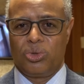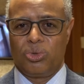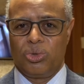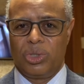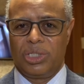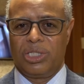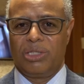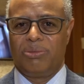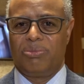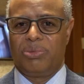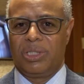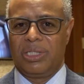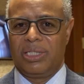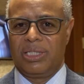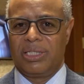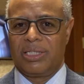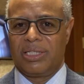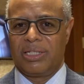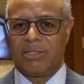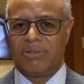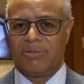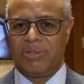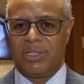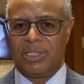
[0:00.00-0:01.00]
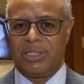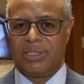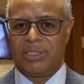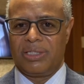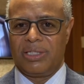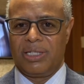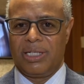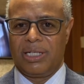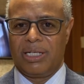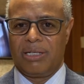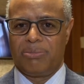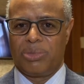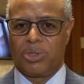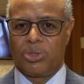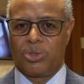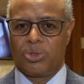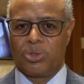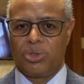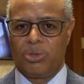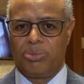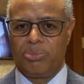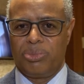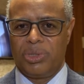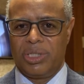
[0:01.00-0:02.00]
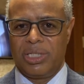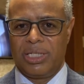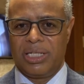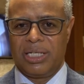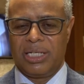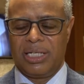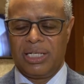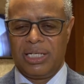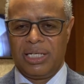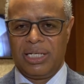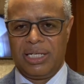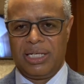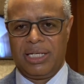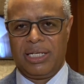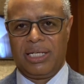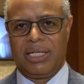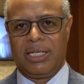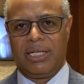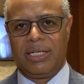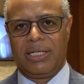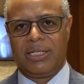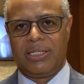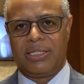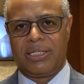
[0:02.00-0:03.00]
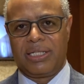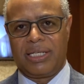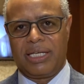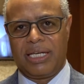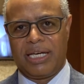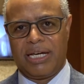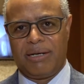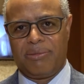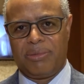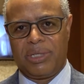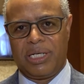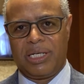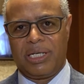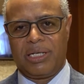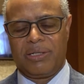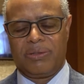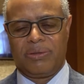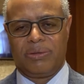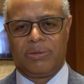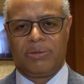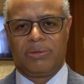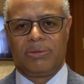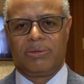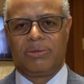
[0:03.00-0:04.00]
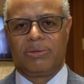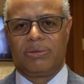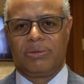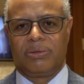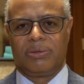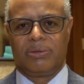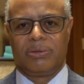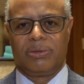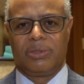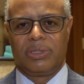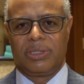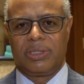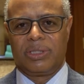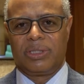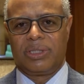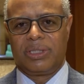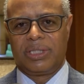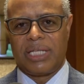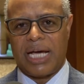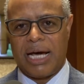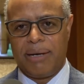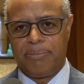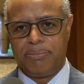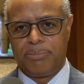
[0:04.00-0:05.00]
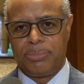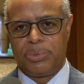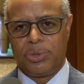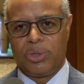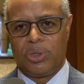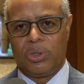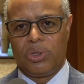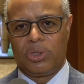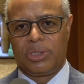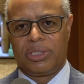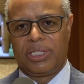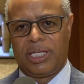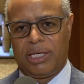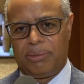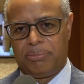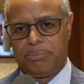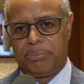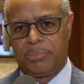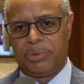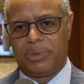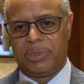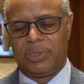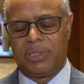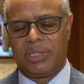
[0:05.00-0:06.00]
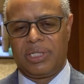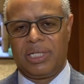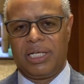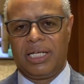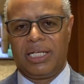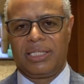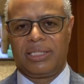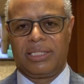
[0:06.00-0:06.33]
due tipi di interventi in laparoscopia, si chiama eh, TAP o TEP. La